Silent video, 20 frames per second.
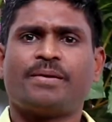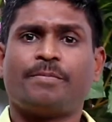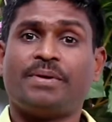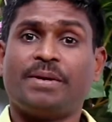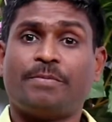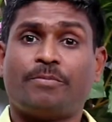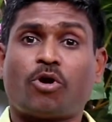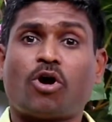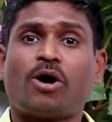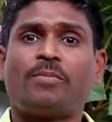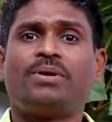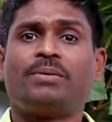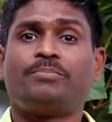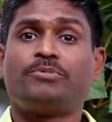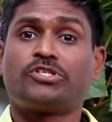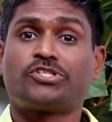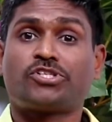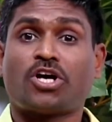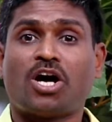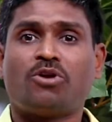మీ
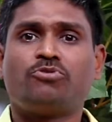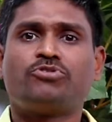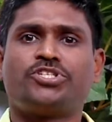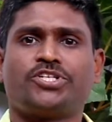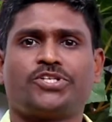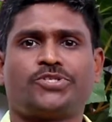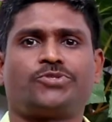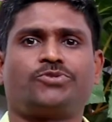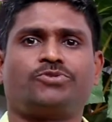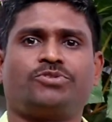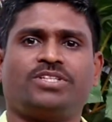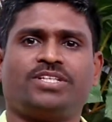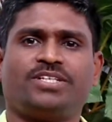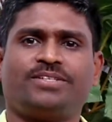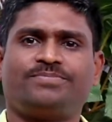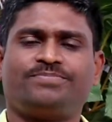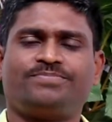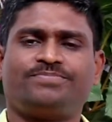ప్రాబ్లమ్ని సాల్వ్ చేస్తుంది